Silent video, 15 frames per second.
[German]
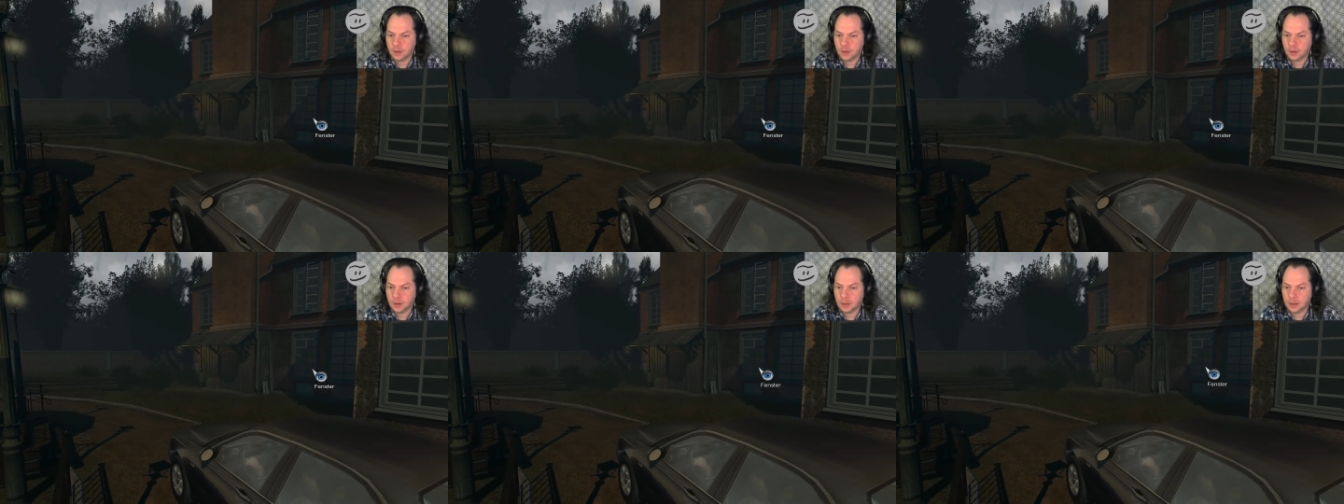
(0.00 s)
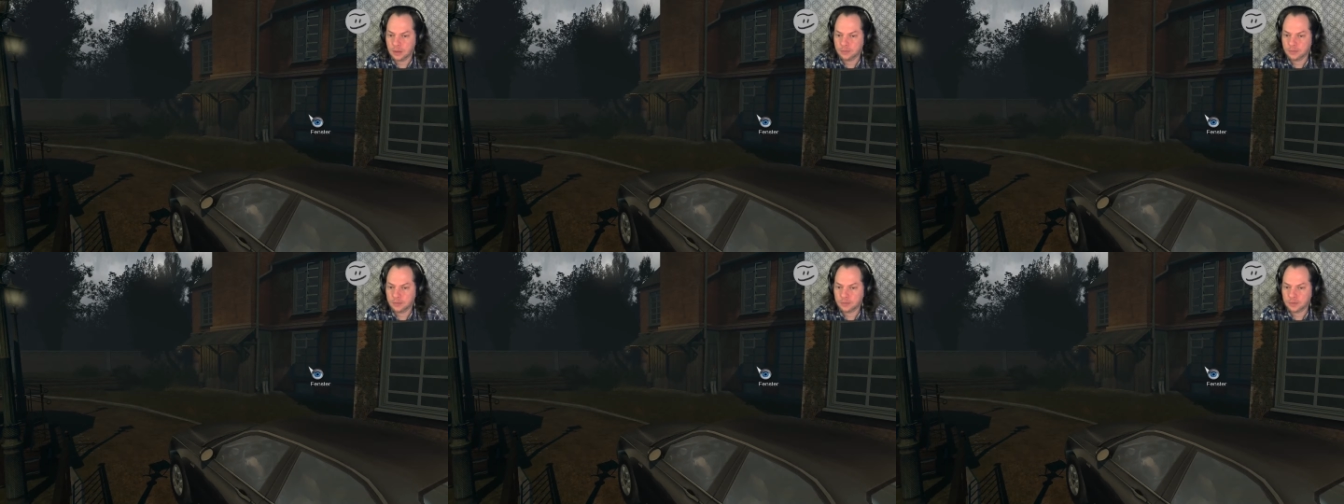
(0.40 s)

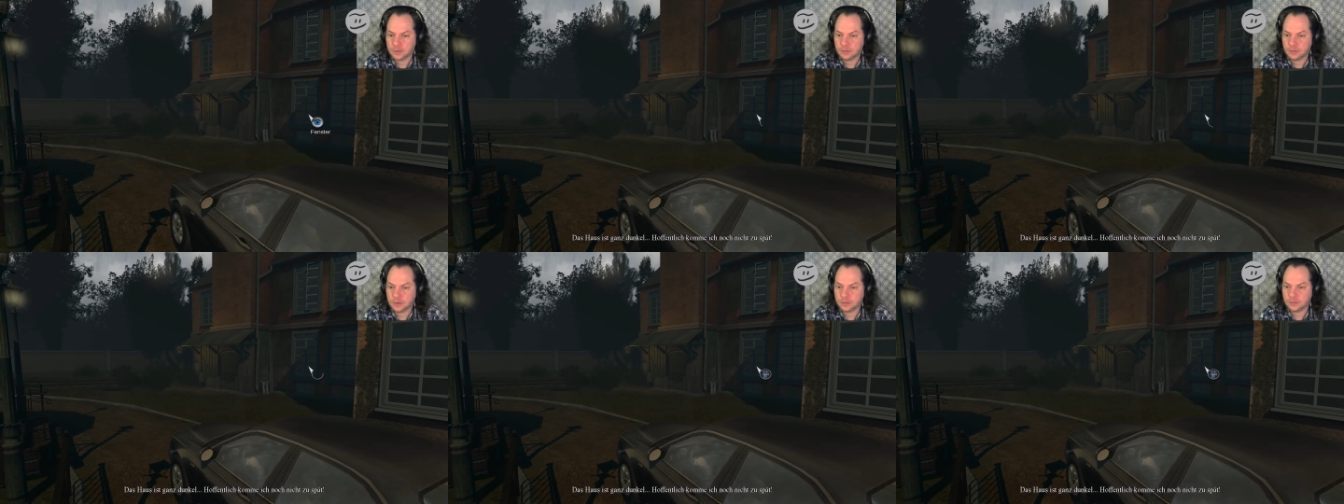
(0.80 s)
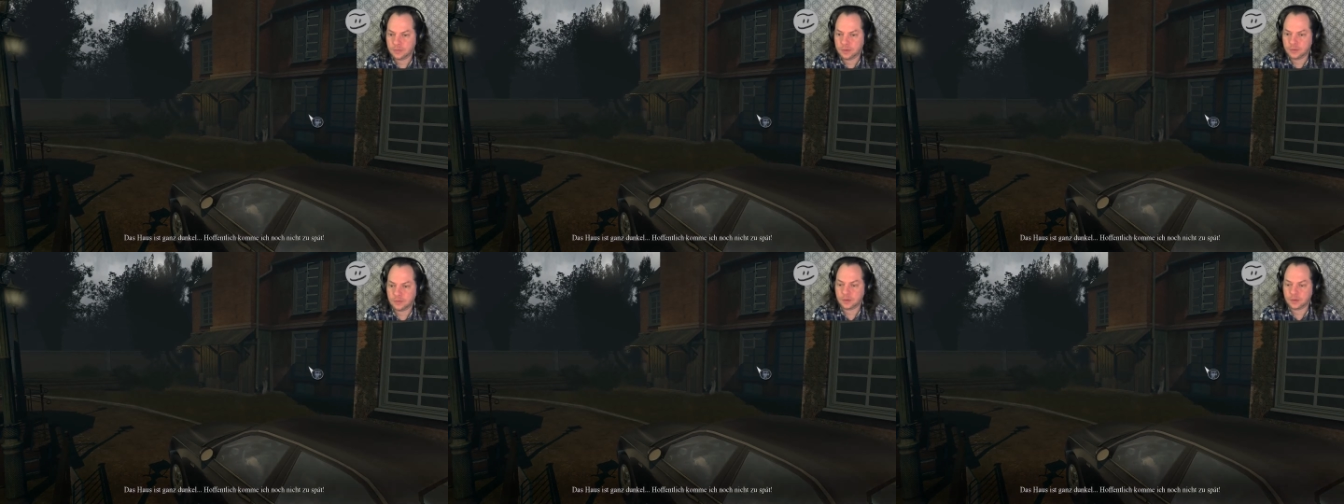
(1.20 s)
Kellerfenster? Das, das
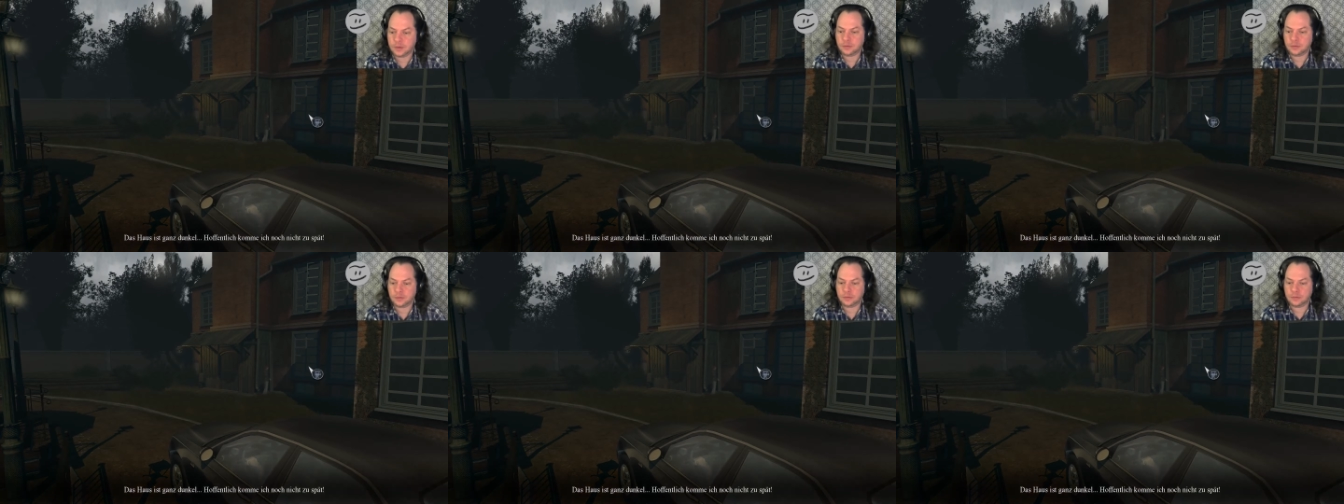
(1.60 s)
Haus Fenster ist ganz